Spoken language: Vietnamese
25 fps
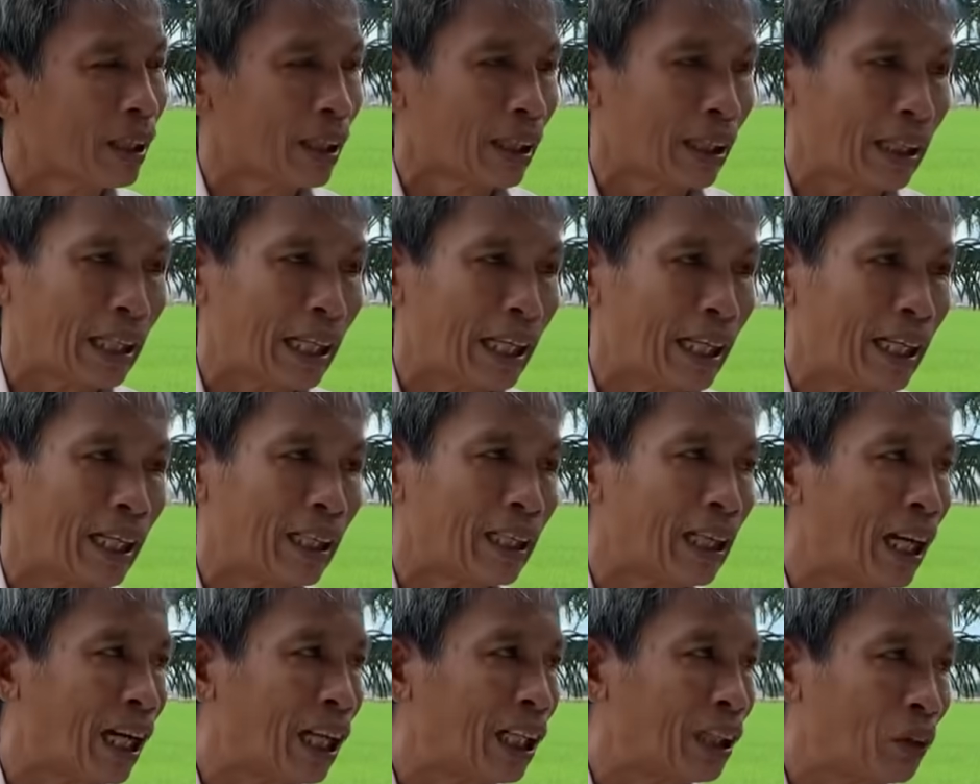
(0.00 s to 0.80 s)
nghe
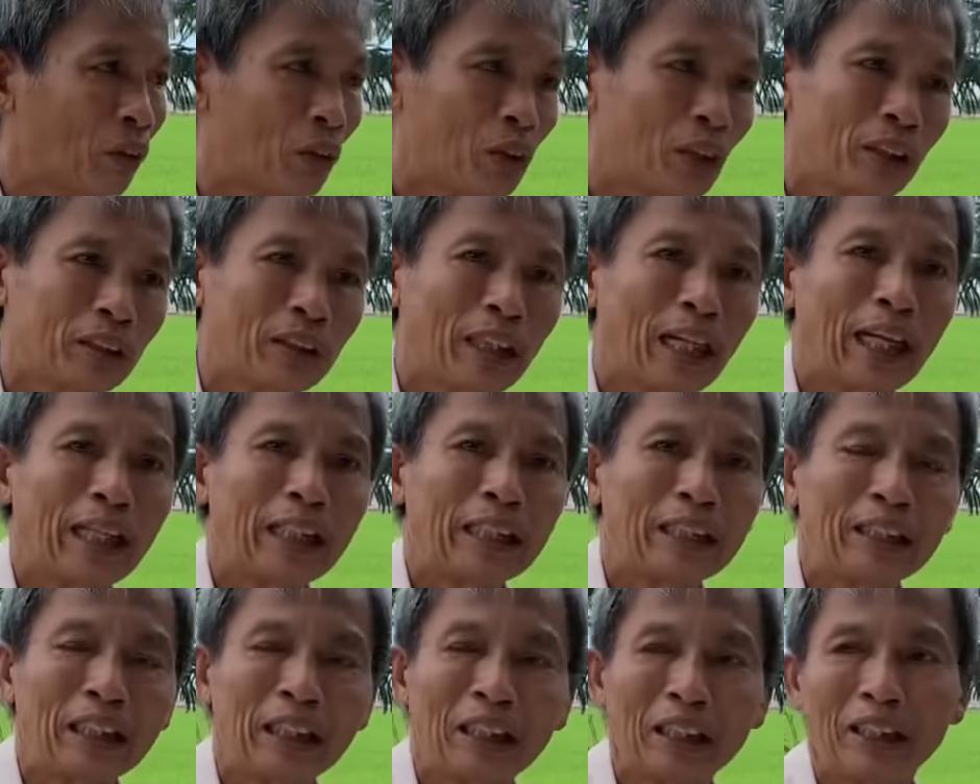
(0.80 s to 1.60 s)
lời của đức
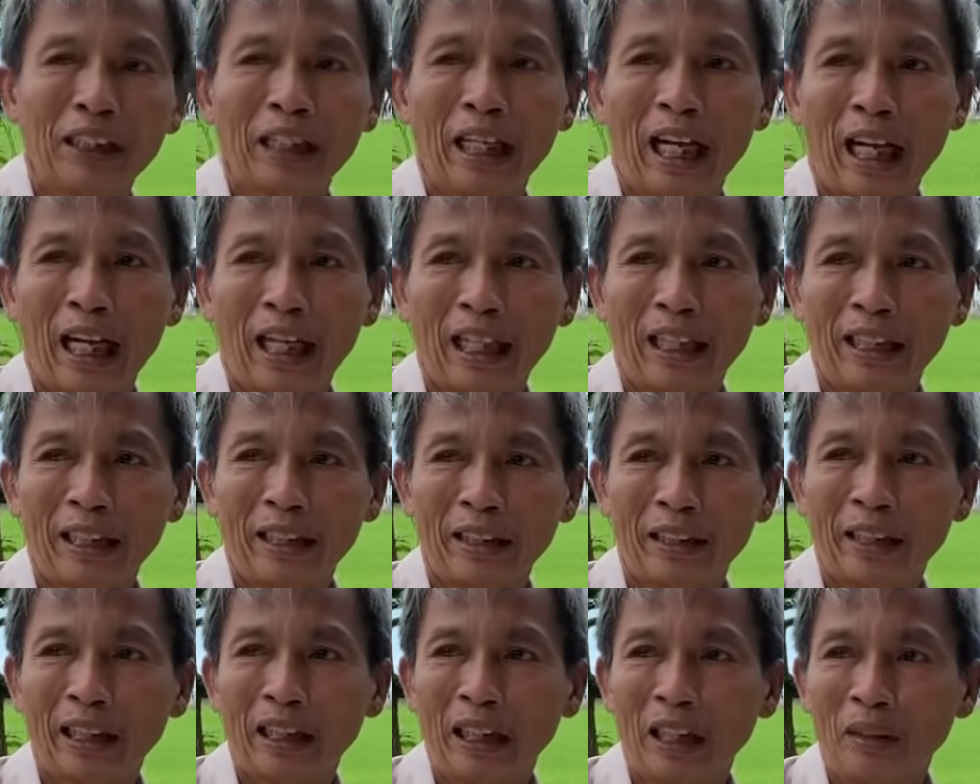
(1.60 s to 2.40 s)
thầy chỉ dạy
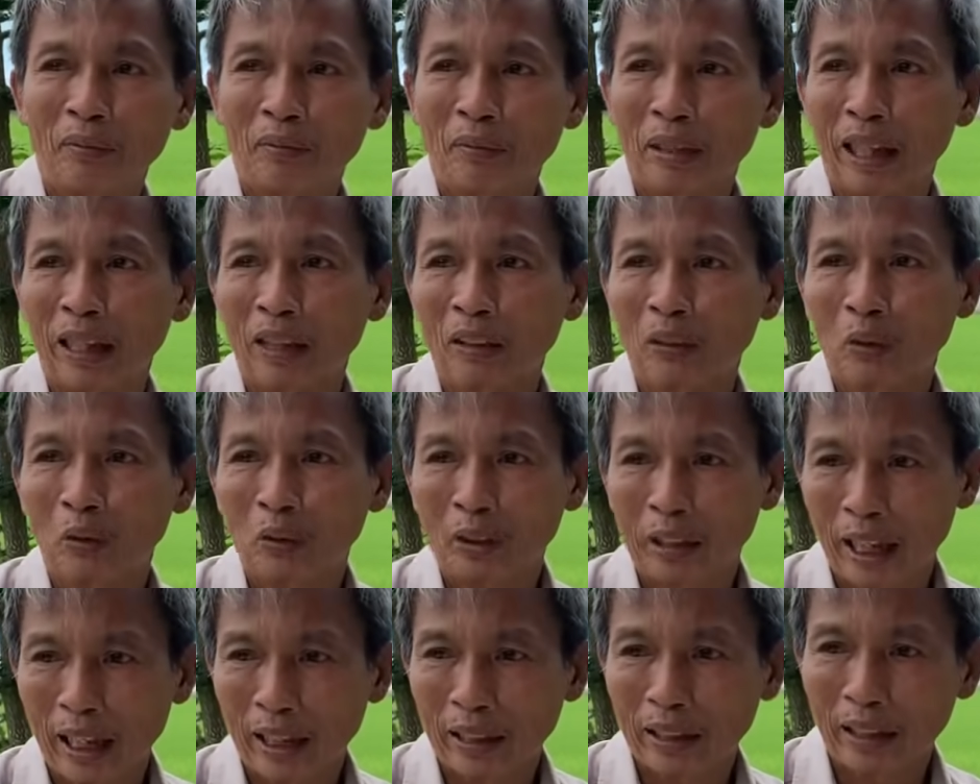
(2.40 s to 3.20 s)
thì hôm nay tôi
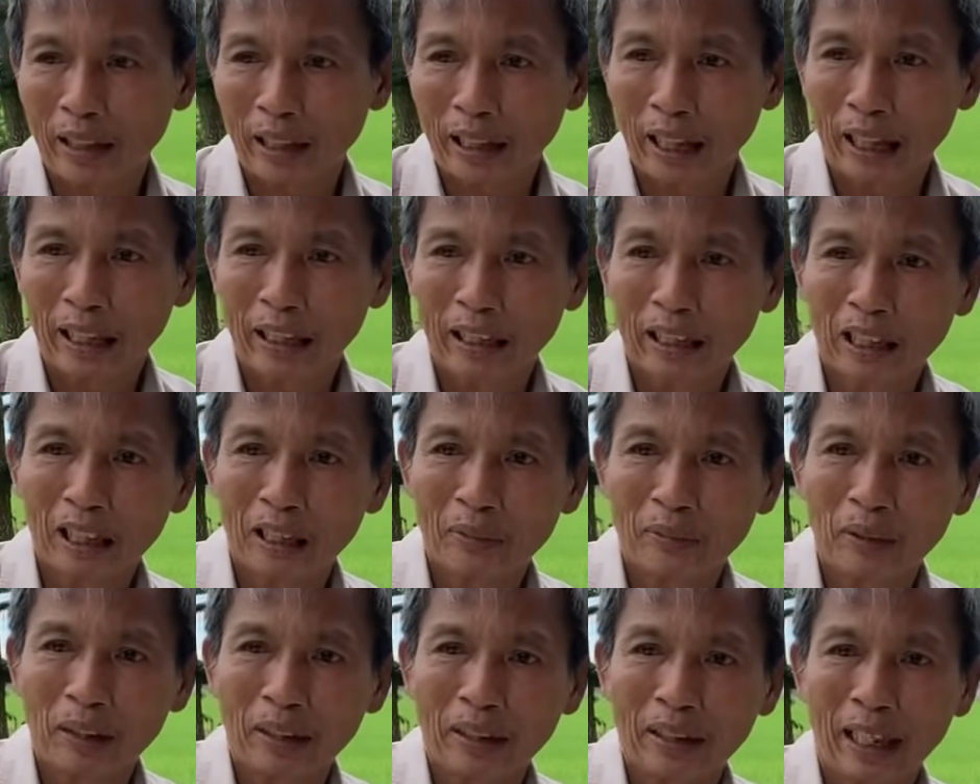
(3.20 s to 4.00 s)
nhắc ra đây thì
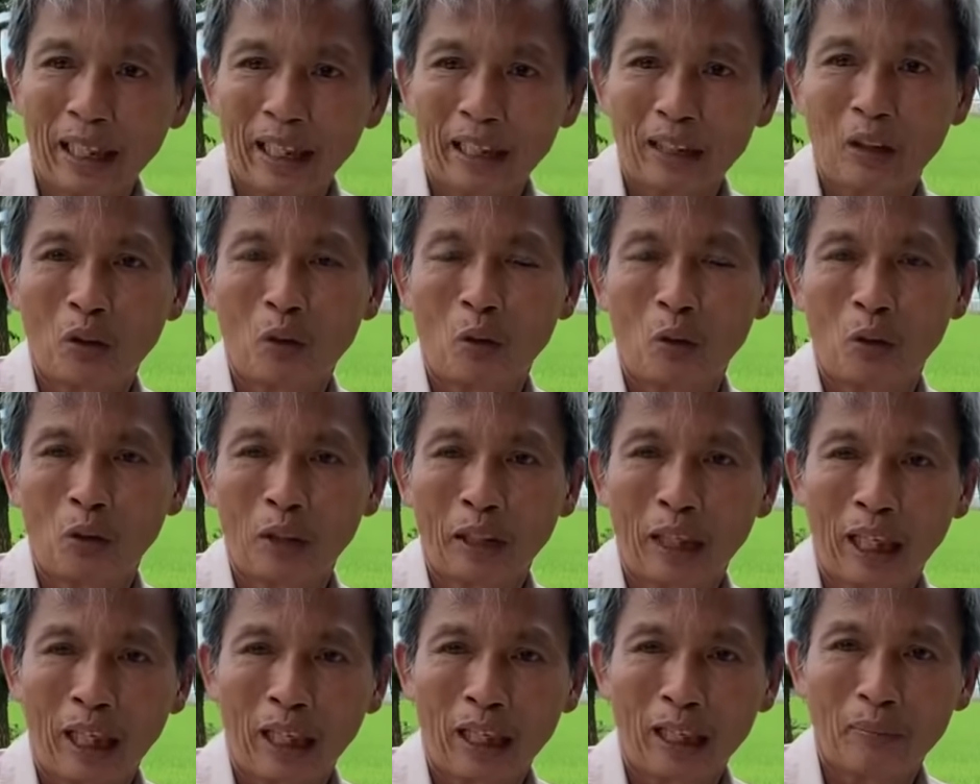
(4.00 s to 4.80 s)
mình ráng cố
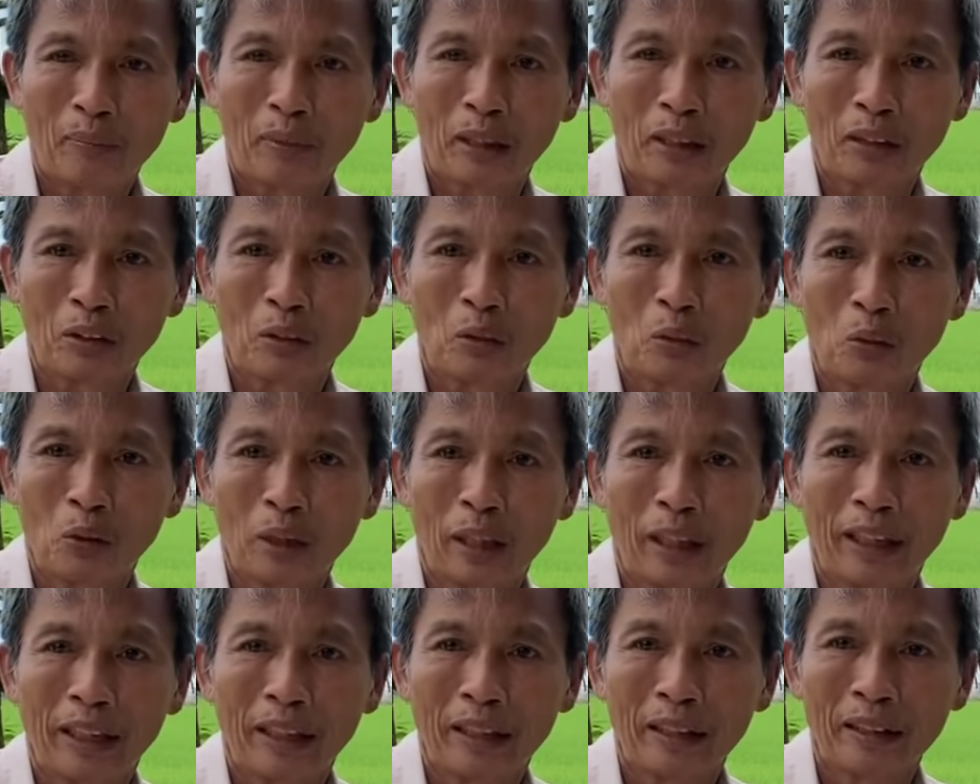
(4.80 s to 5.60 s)
gắng mình tu
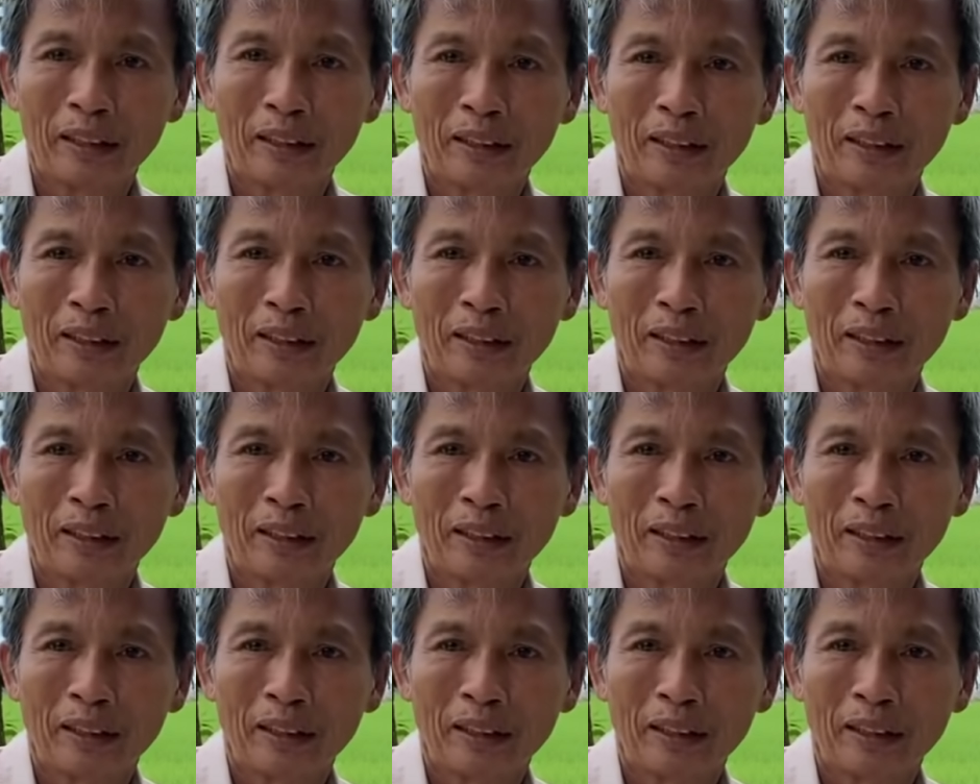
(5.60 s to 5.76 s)
trì